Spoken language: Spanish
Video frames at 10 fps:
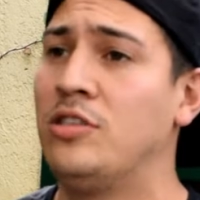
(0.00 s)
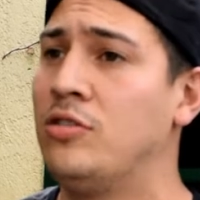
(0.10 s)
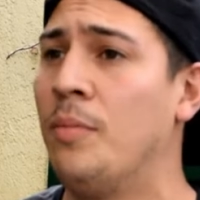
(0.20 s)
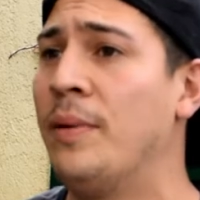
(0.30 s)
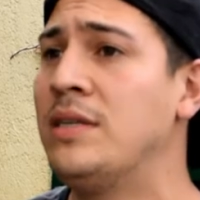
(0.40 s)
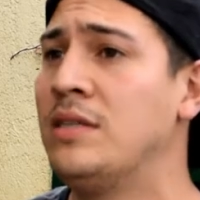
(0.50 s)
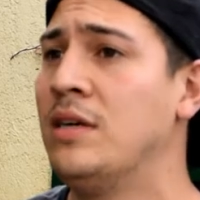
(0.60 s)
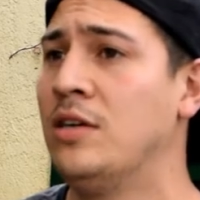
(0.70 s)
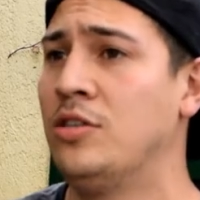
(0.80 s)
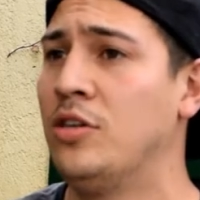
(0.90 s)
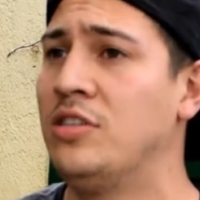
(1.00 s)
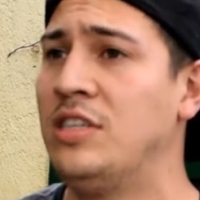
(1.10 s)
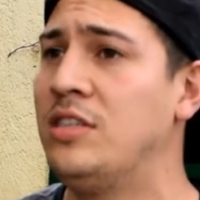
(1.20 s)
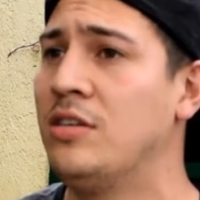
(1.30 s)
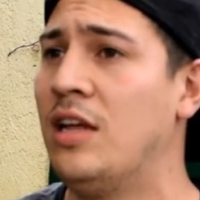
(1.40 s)
sopas, son
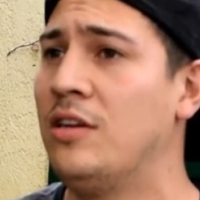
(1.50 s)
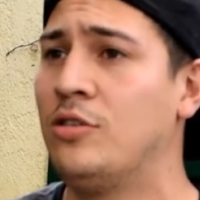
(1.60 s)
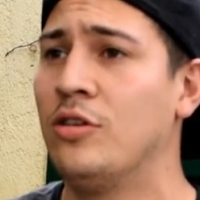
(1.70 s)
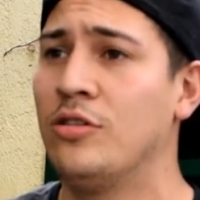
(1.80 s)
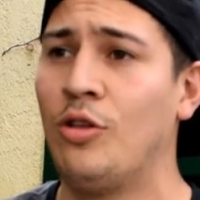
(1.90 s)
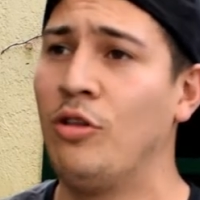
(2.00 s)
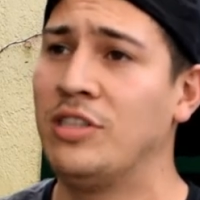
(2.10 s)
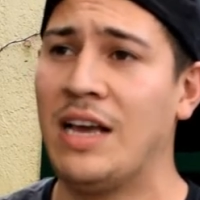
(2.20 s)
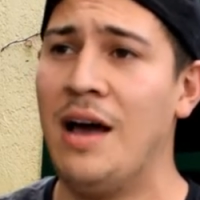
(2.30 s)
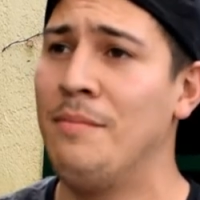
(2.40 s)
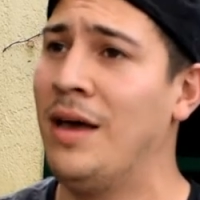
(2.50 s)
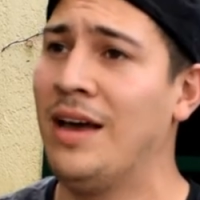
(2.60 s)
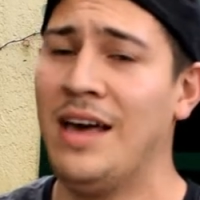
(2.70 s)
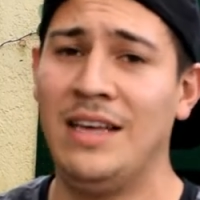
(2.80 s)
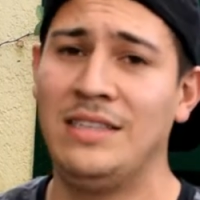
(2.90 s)
seasonal, todo se cambia.
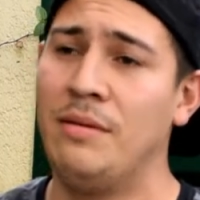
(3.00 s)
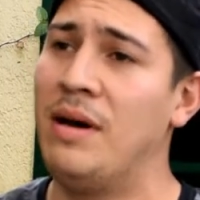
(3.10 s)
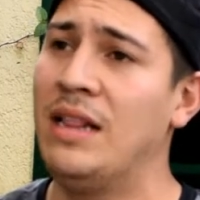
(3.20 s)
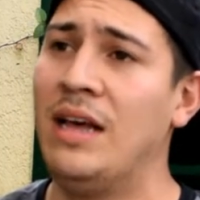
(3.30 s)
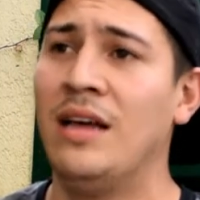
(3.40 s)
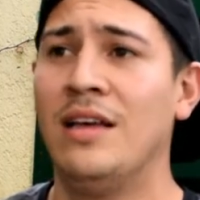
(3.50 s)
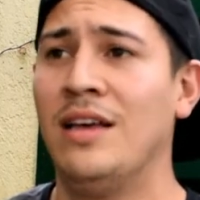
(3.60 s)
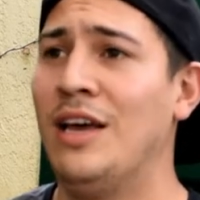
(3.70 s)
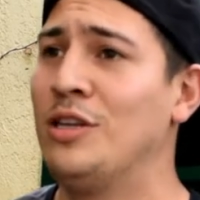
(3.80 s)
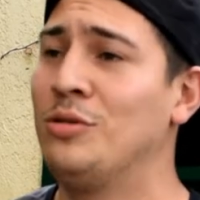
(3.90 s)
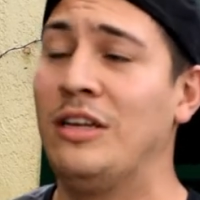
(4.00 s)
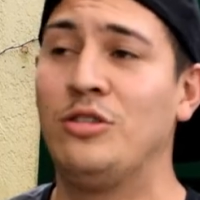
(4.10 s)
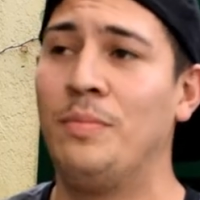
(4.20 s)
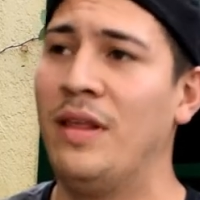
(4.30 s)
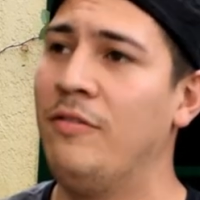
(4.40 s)
Cada semana es una
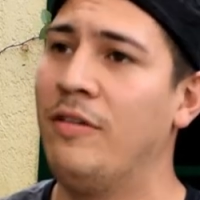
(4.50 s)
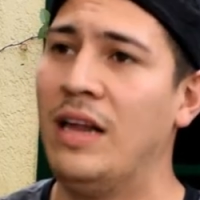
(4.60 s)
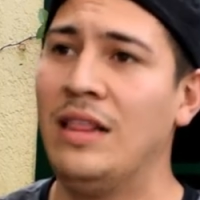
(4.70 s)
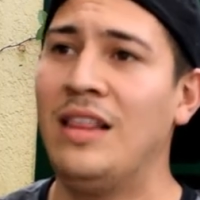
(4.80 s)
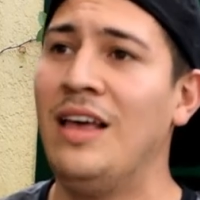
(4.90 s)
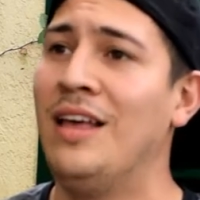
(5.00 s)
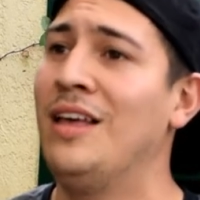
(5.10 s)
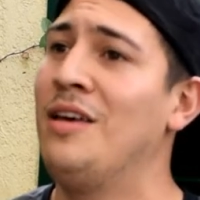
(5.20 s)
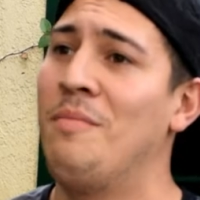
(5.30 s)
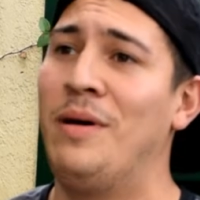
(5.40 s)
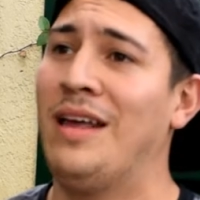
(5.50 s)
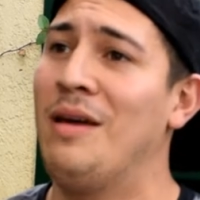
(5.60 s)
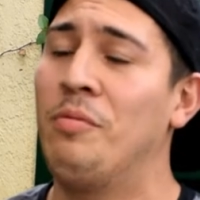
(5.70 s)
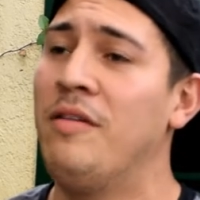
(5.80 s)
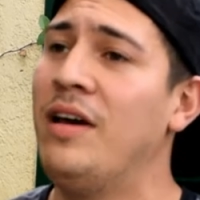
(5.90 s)
sopa diferente para que
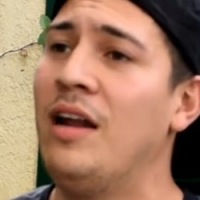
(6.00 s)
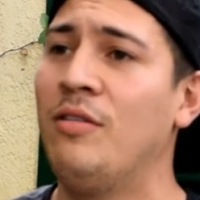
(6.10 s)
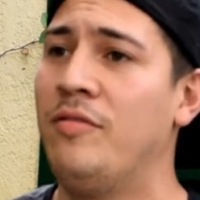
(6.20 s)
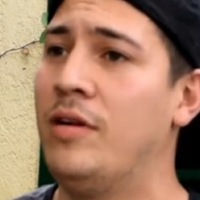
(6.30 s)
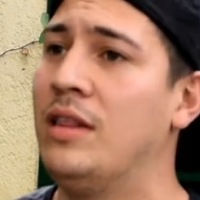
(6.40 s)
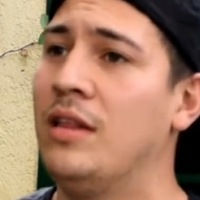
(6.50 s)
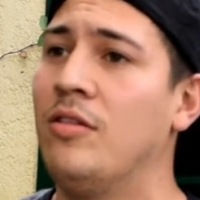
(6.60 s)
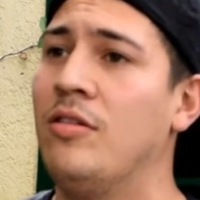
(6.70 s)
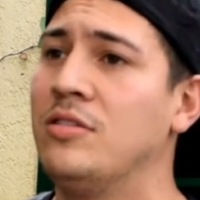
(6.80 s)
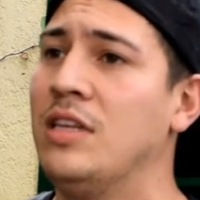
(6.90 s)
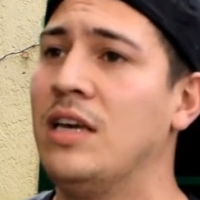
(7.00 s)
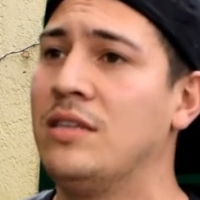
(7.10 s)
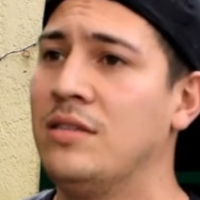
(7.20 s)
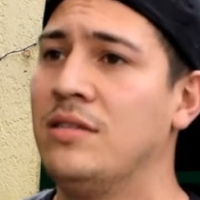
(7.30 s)
prueben algo diferente todos los días.